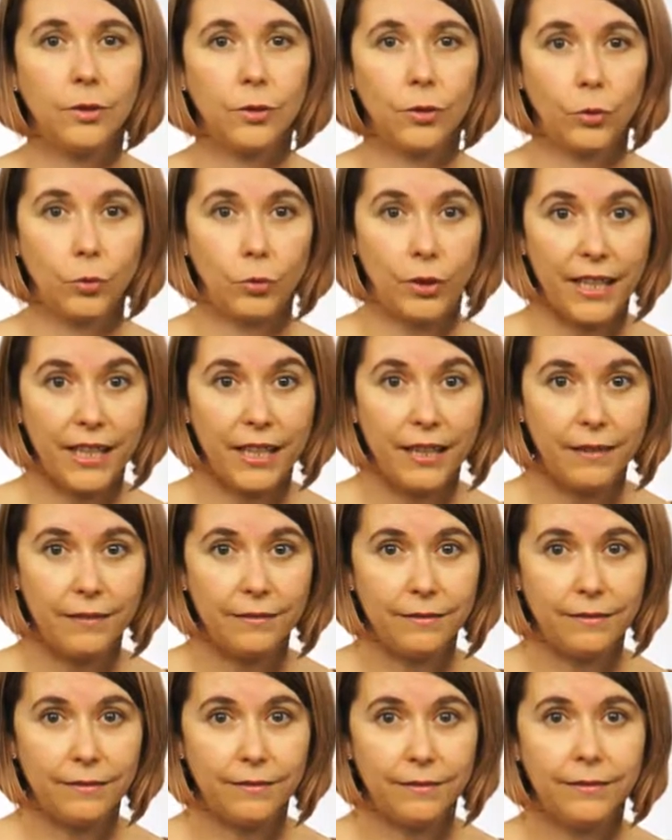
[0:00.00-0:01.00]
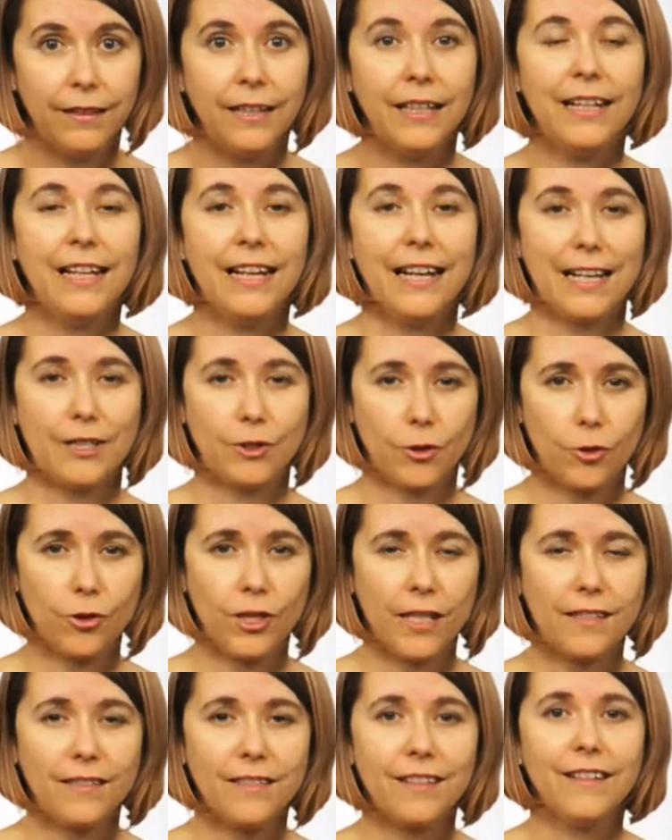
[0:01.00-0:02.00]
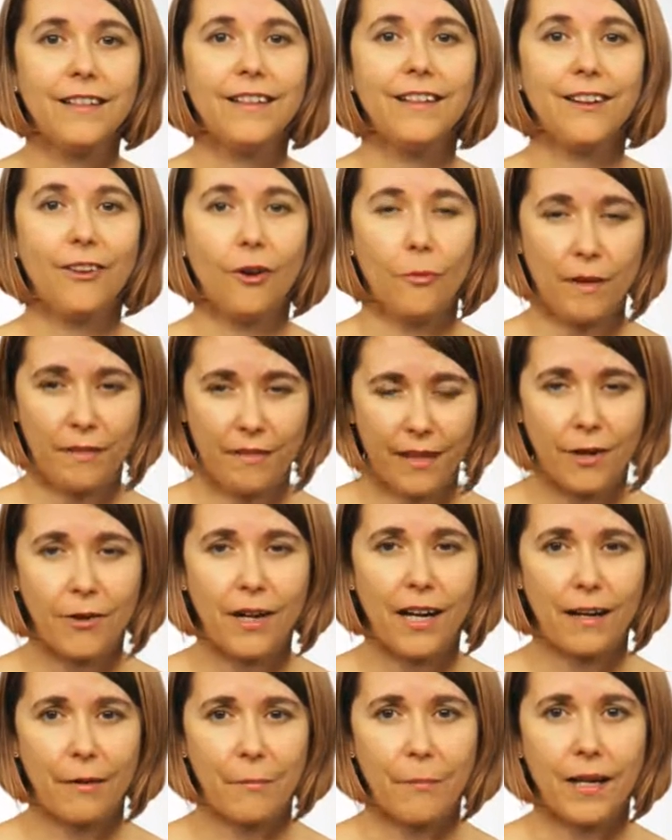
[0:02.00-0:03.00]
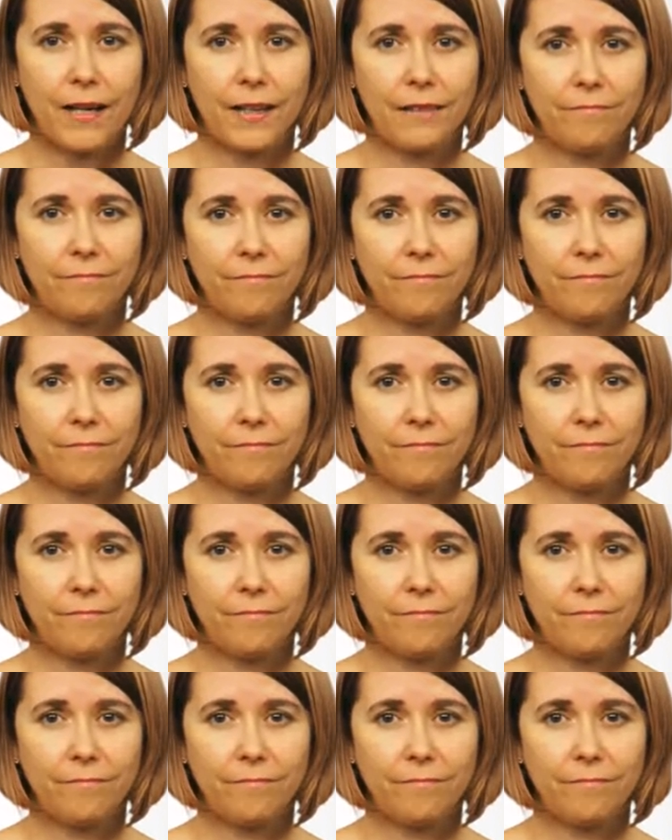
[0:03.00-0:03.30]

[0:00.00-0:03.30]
un día las cosas comenzaron a cambiar.